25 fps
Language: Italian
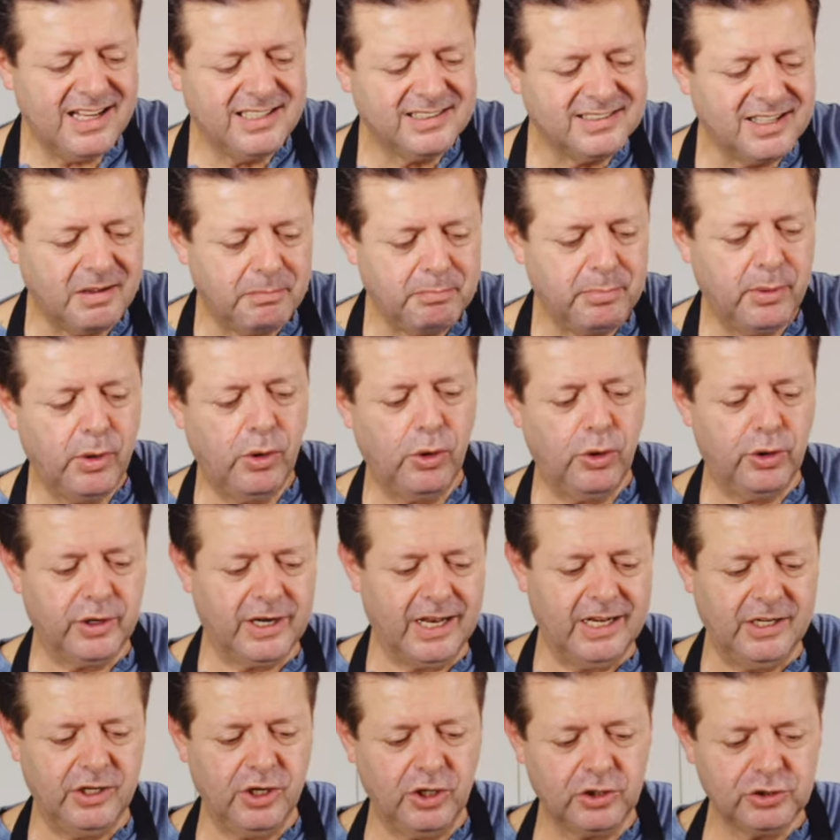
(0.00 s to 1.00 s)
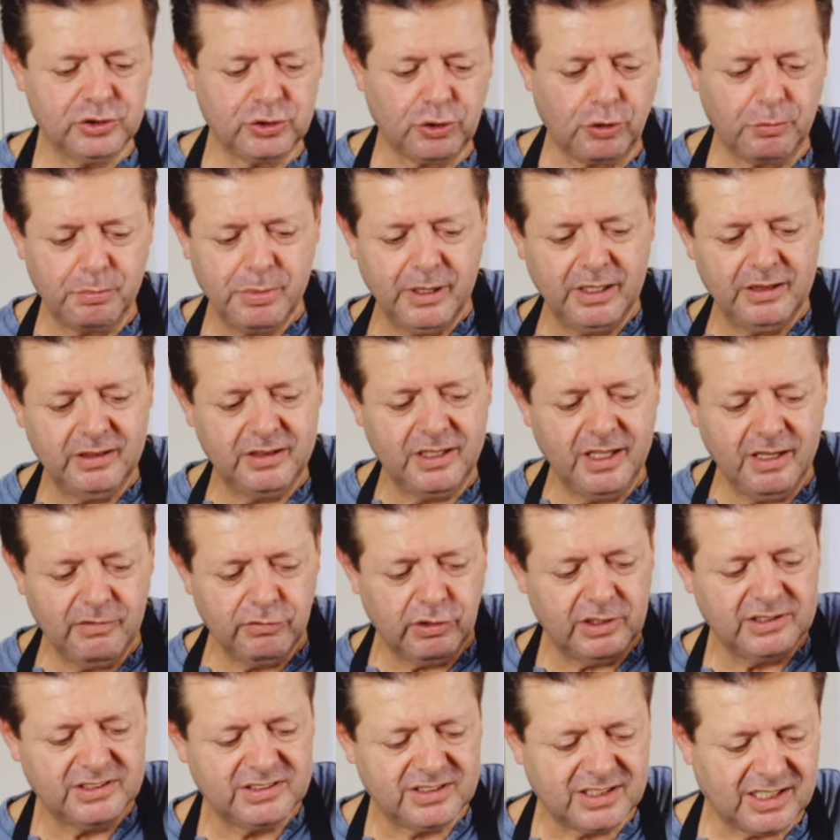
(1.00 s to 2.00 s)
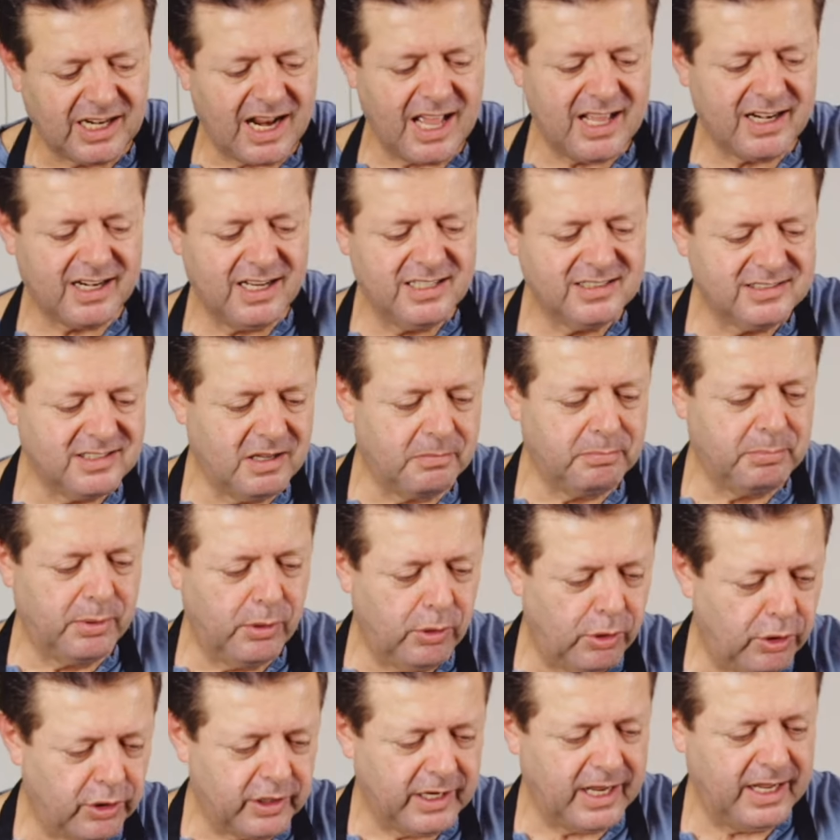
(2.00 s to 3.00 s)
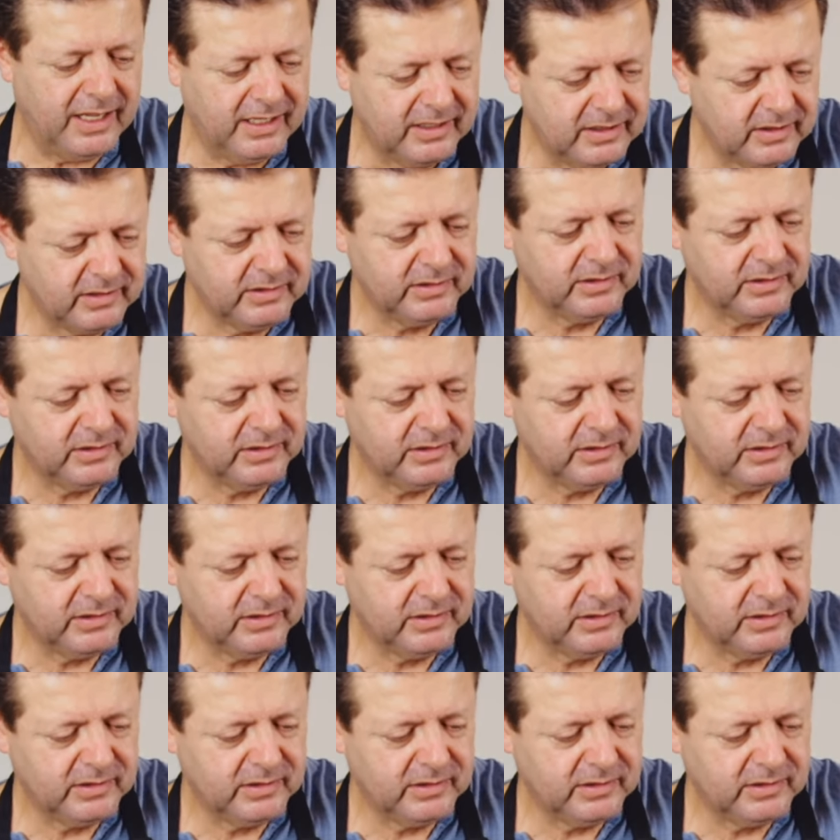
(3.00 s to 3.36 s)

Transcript: il sapore, il nostro obiettivo è estrarre il sapore.